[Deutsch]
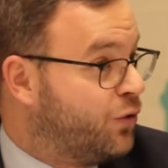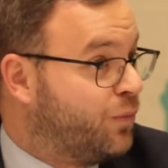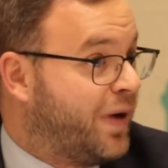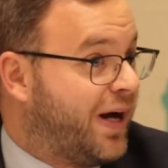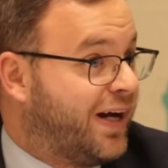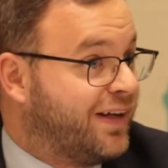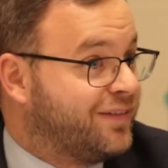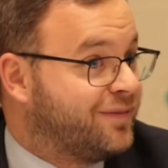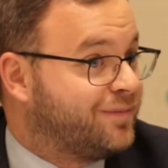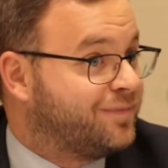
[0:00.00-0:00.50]
Die
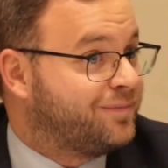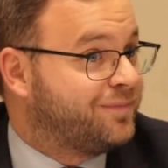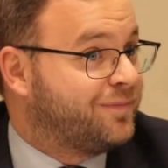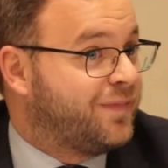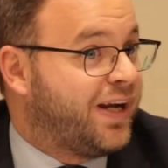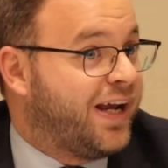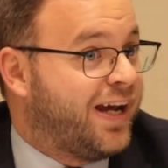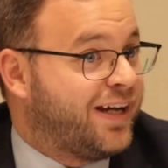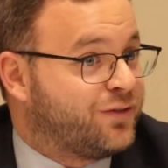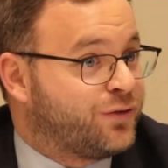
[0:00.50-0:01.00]
Einheit
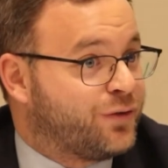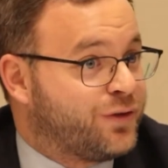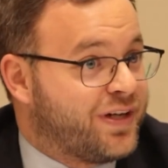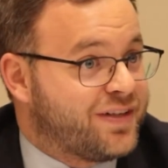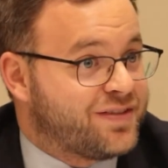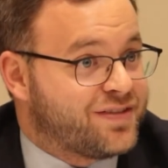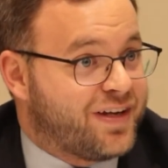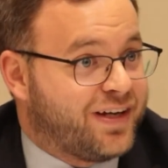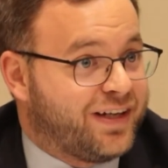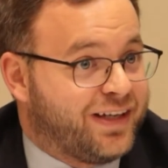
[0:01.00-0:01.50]
ist
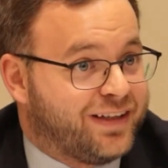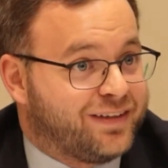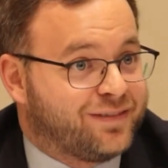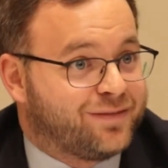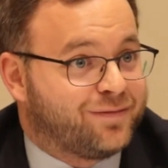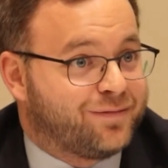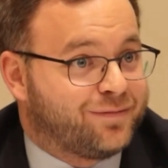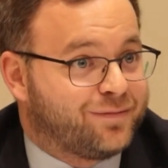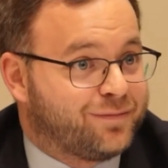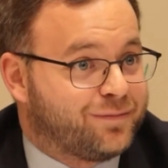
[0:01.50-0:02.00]
eine
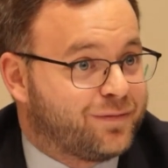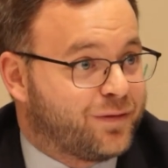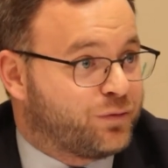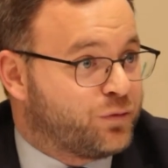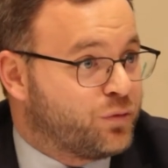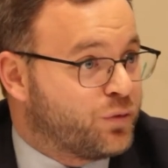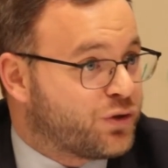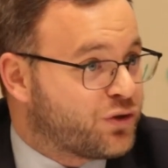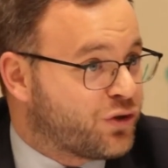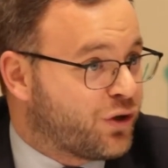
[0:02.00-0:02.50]

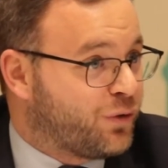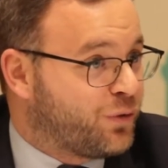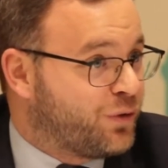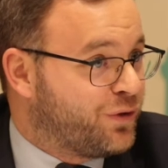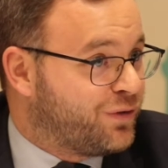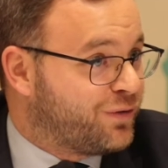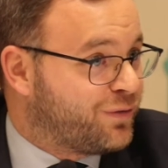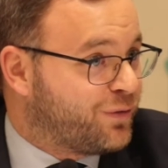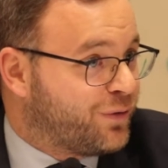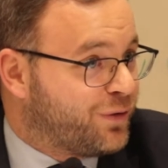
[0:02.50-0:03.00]
seltene
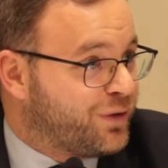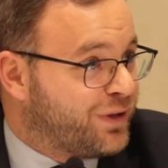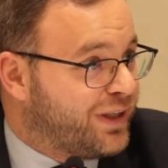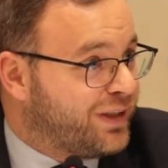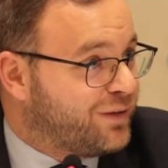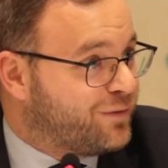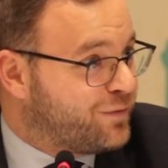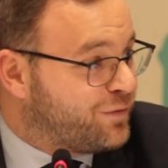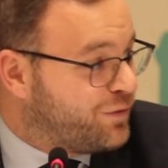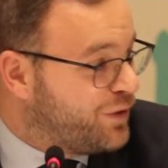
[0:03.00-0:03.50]
Gabe.
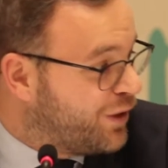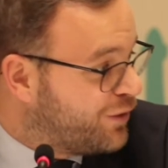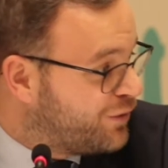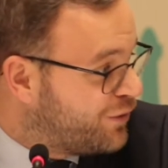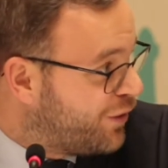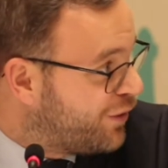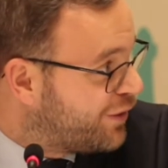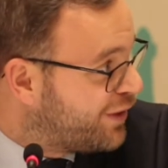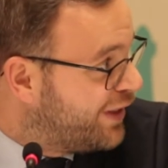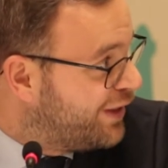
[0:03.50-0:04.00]

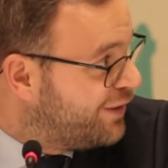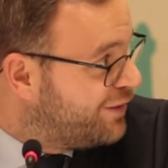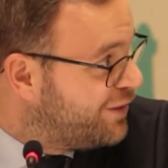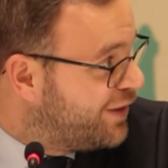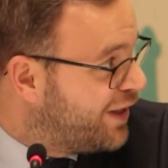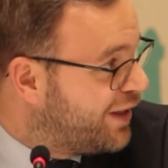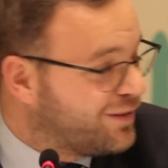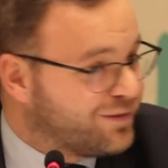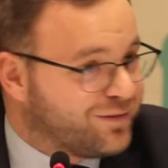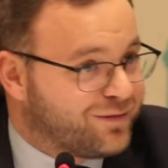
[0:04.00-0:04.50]

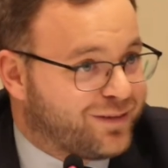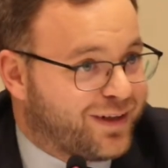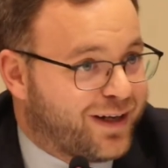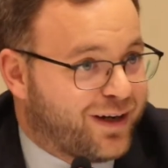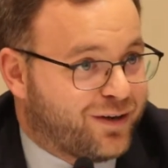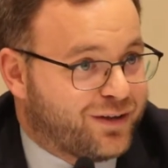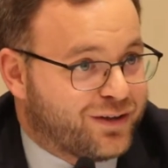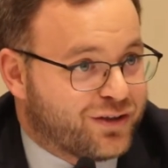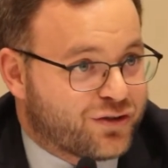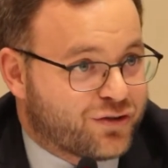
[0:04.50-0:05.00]
Als junger
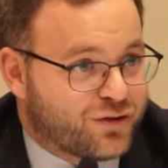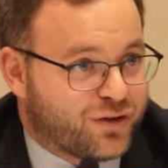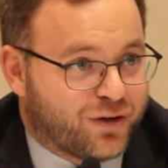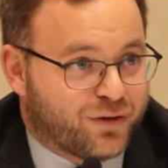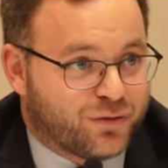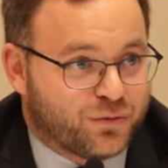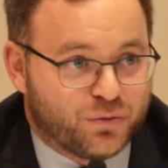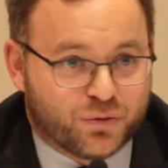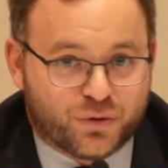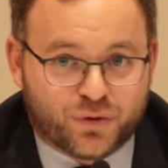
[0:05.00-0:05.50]
Mensch,
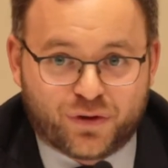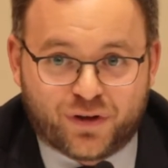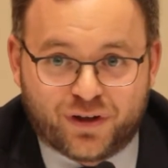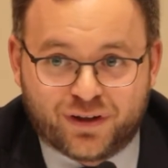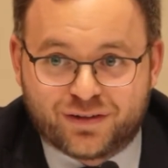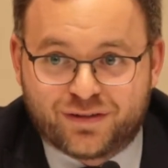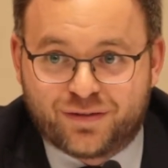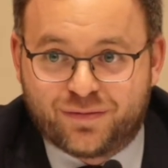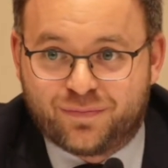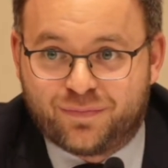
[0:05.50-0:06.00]
vielleicht ist es
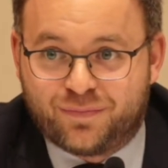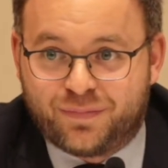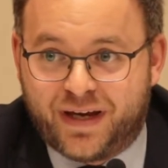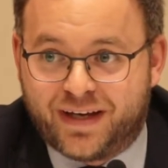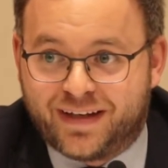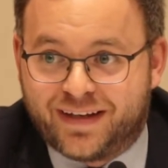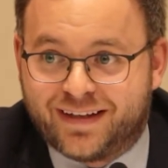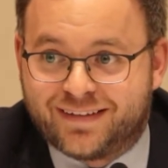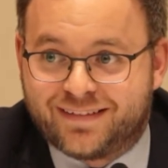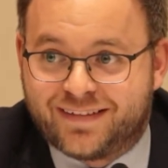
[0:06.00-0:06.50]
äh,
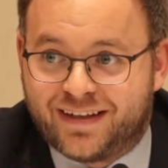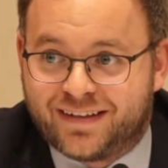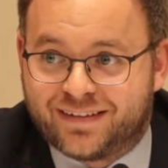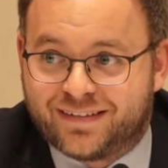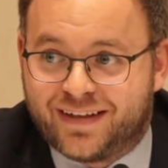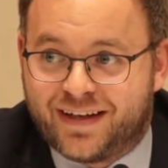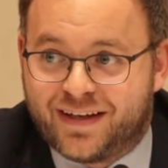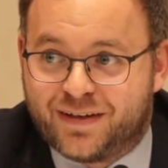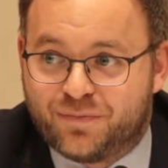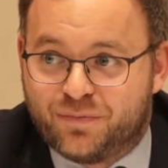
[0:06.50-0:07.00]

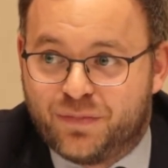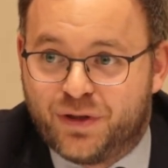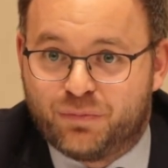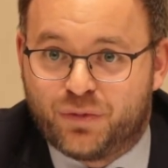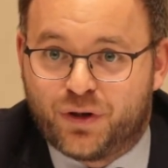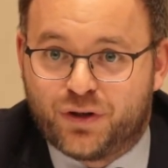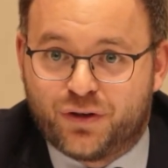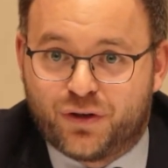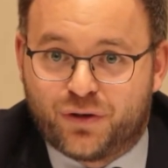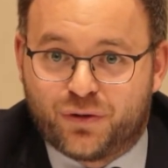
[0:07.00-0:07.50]
merkwürdig,
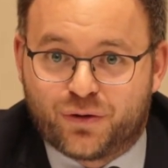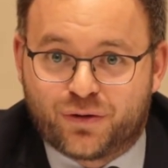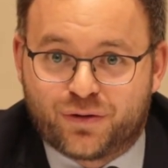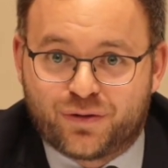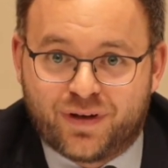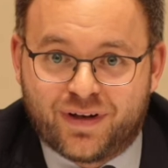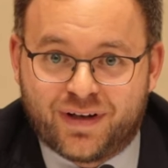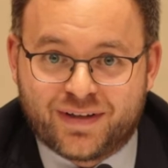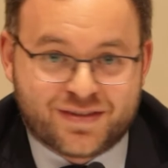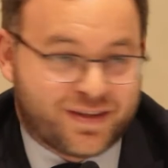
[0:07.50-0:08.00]
dass ich als junger
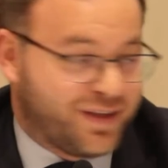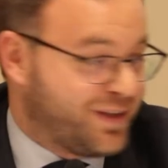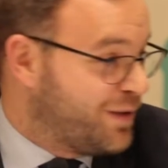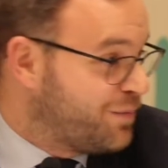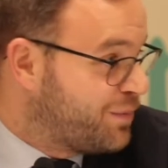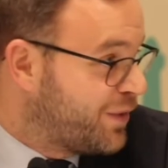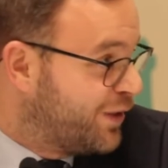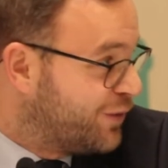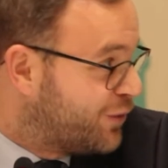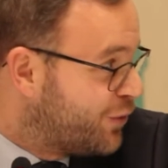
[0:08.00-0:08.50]
Mensch äh,
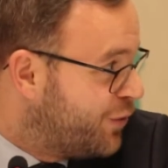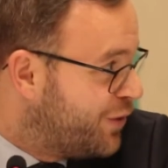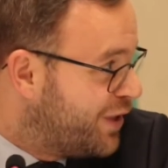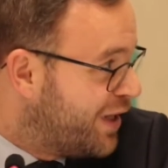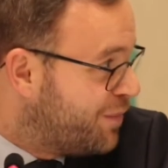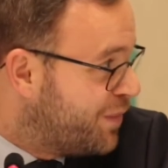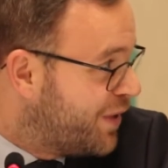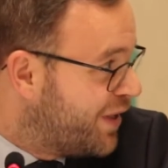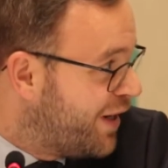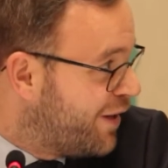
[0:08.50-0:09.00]
so
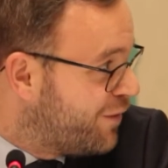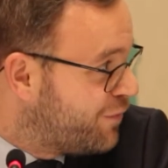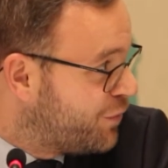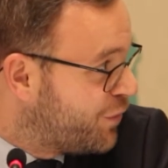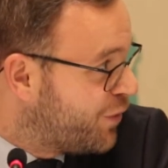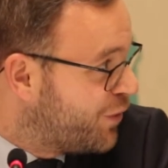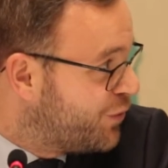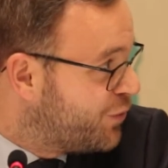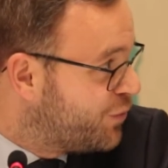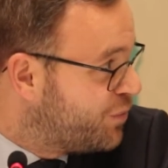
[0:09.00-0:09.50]
realistisch
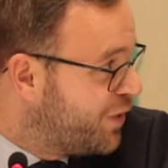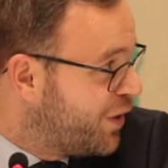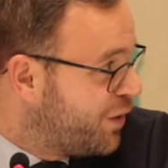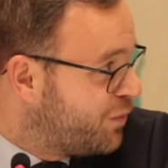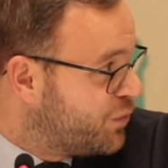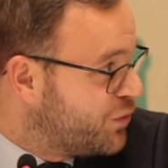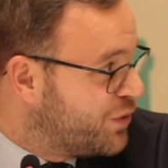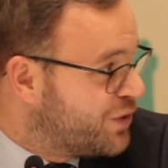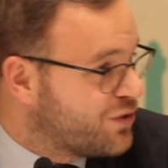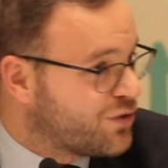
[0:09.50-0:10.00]
bin, aber wir
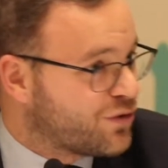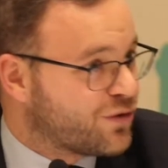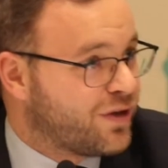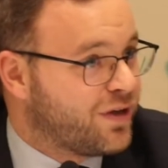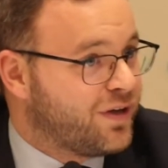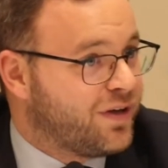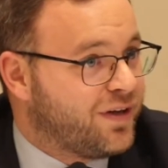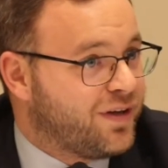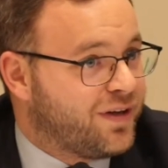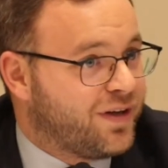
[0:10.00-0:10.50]
Ungarn
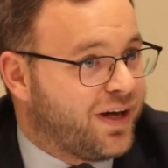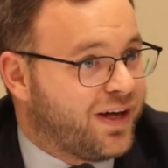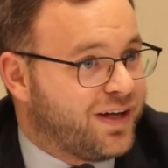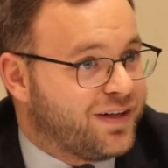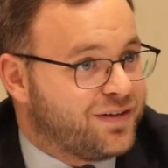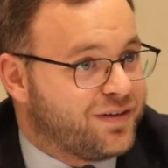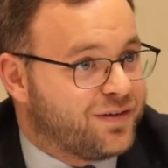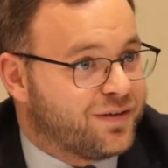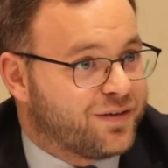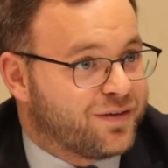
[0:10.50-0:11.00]
akzeptieren
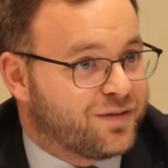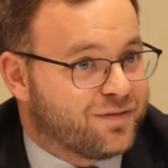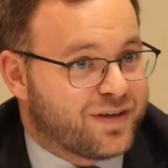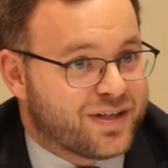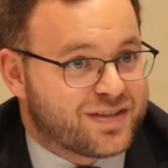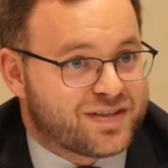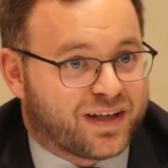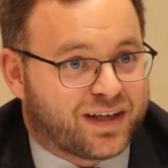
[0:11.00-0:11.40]
das mehr.